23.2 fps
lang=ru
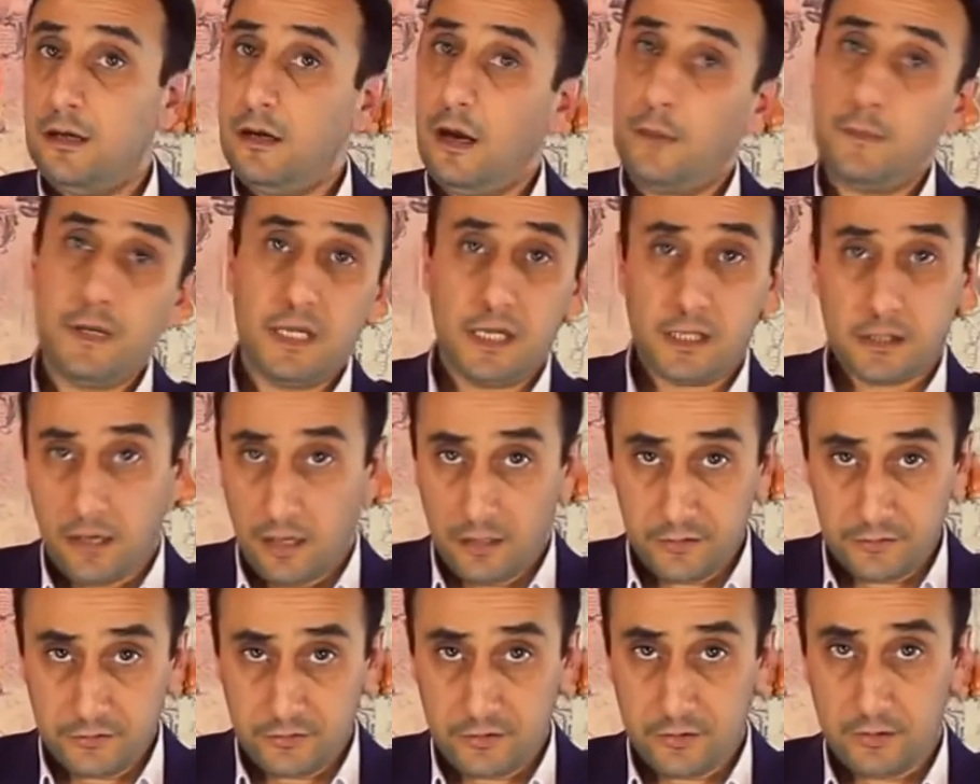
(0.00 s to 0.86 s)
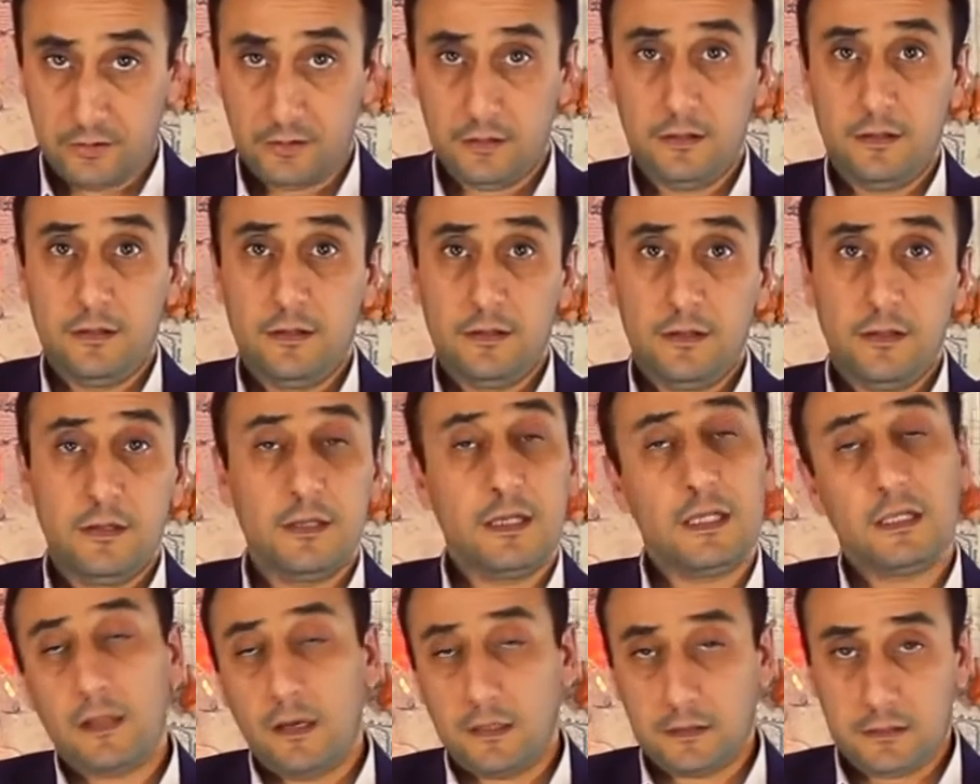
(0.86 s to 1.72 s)
Американцы
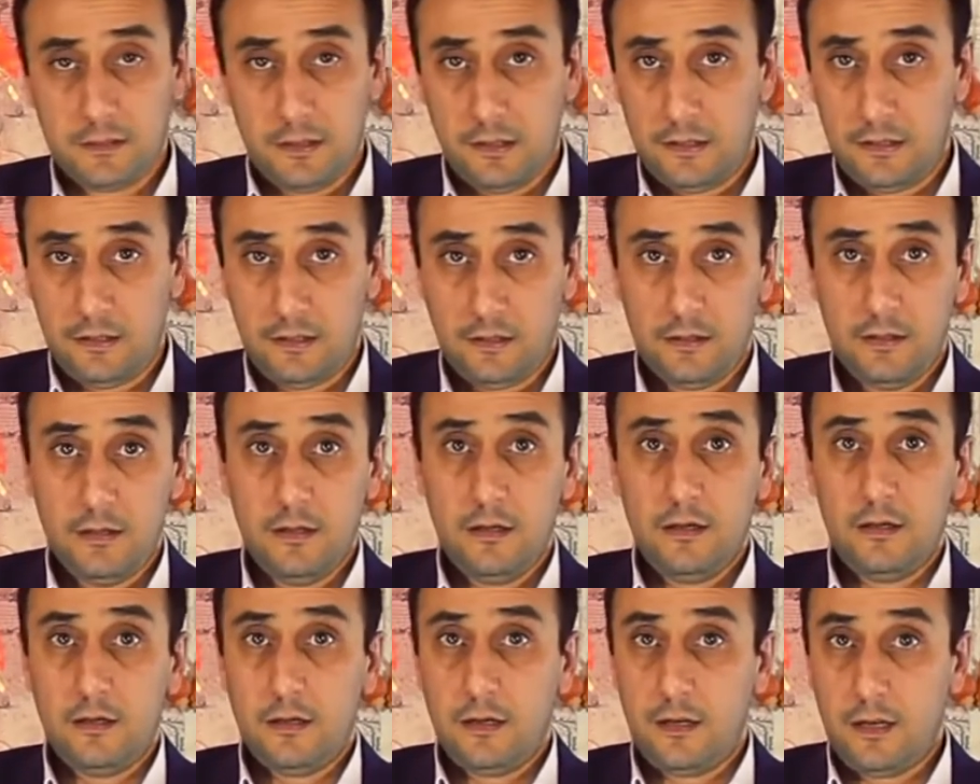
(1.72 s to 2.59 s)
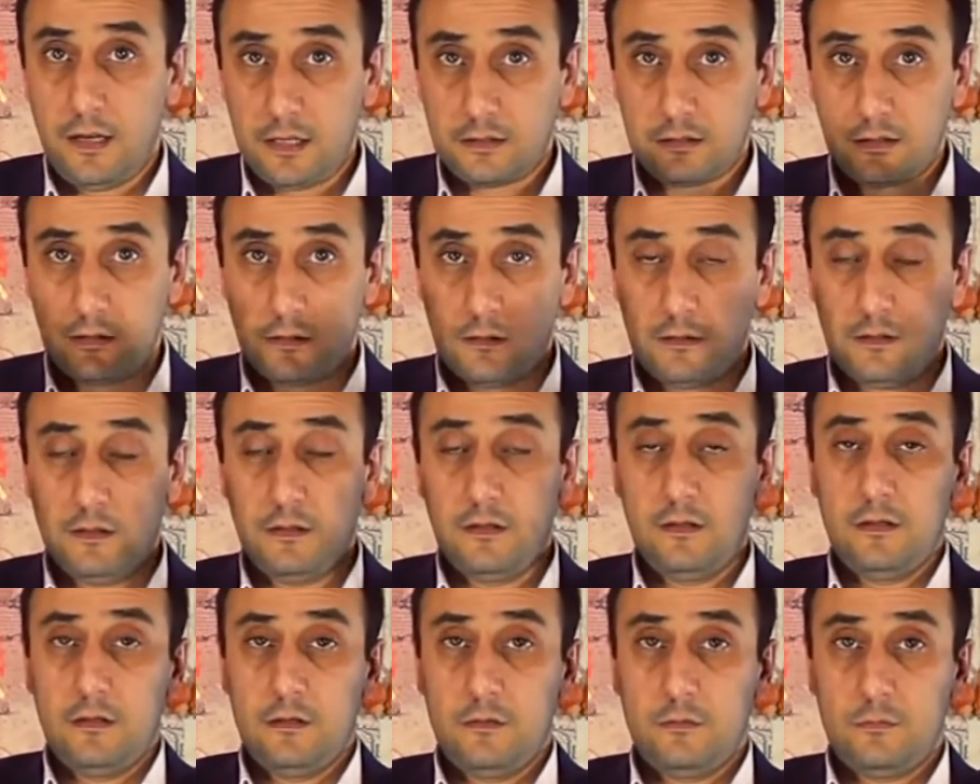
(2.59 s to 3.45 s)
и так далее. Это
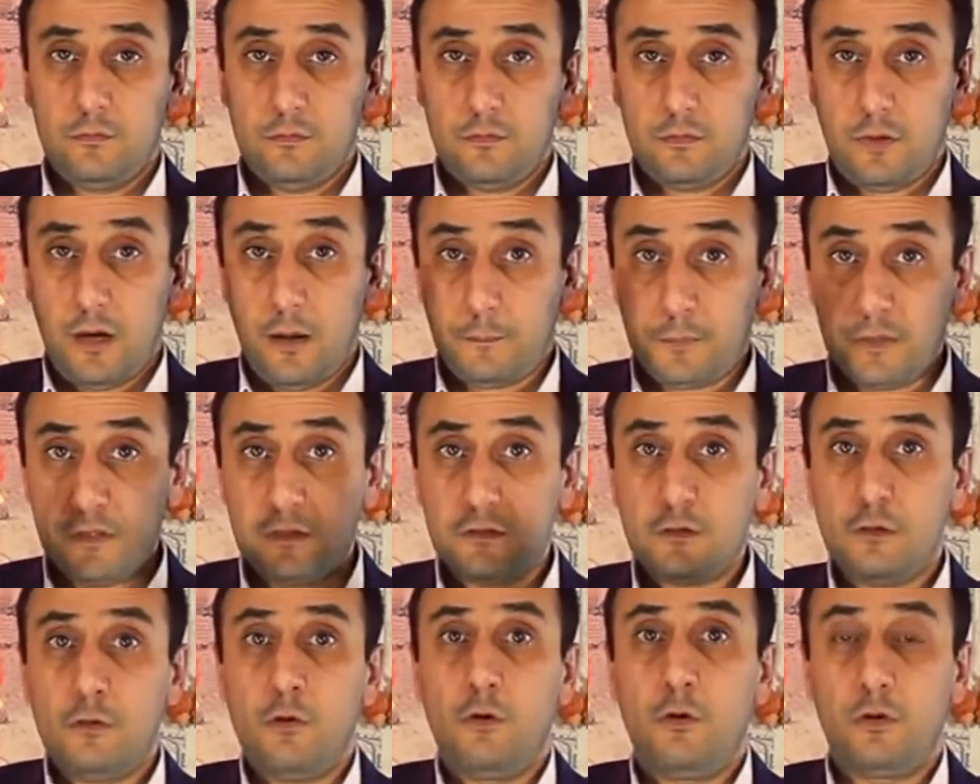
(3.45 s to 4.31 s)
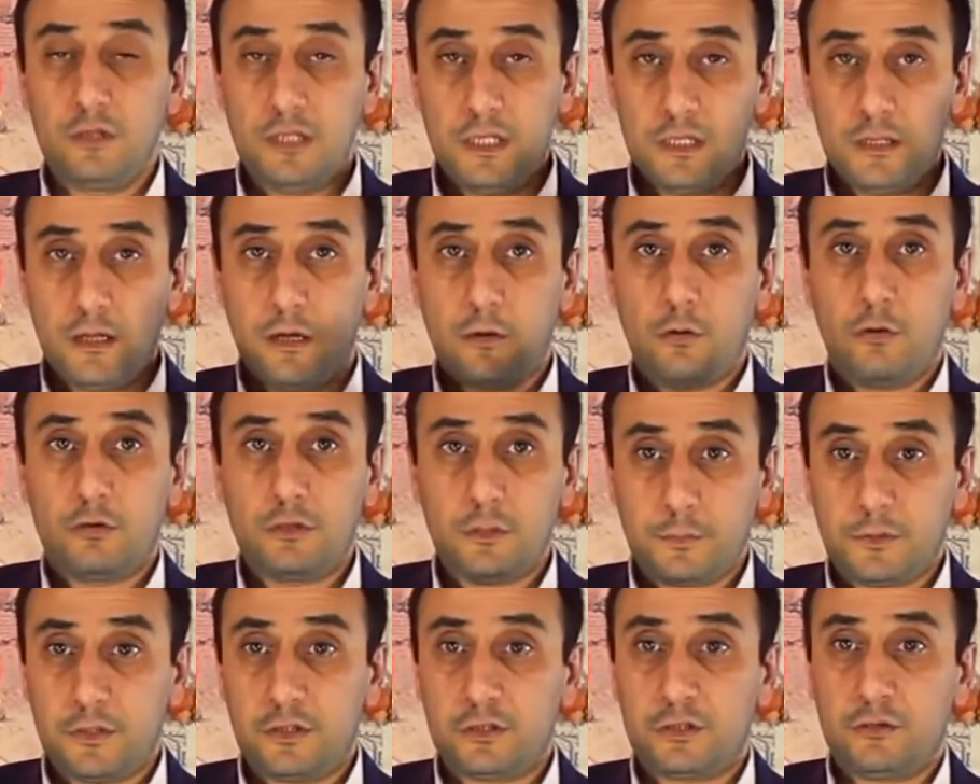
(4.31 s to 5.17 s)
определенные
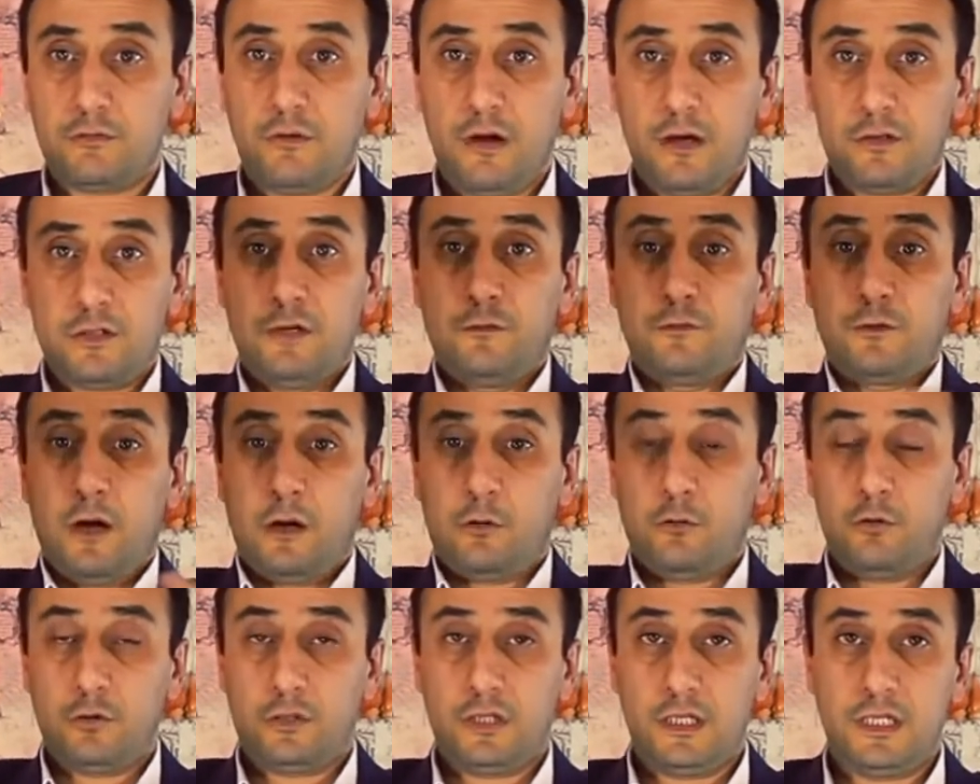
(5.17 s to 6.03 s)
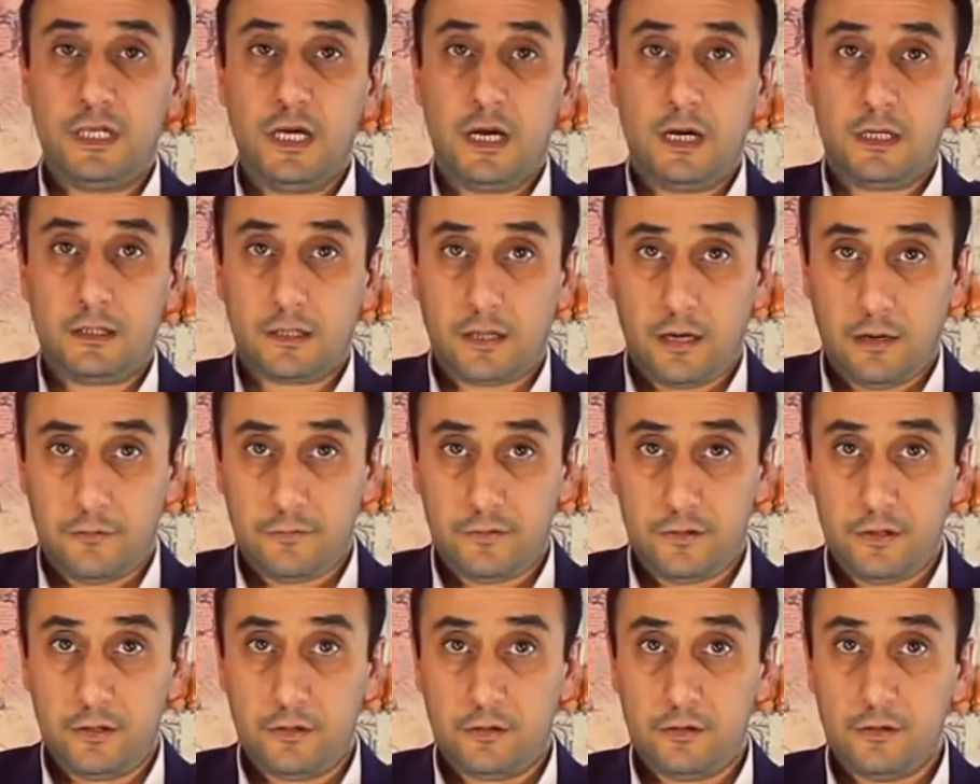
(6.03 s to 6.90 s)
народы, проживающие в какой-то
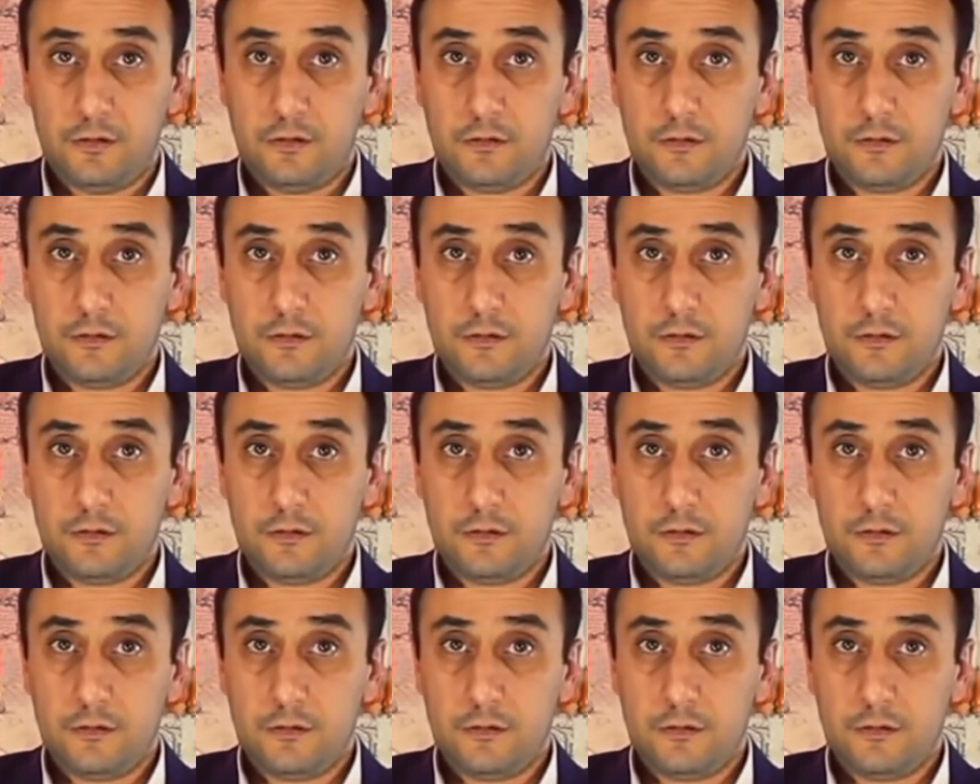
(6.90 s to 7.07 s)
географии.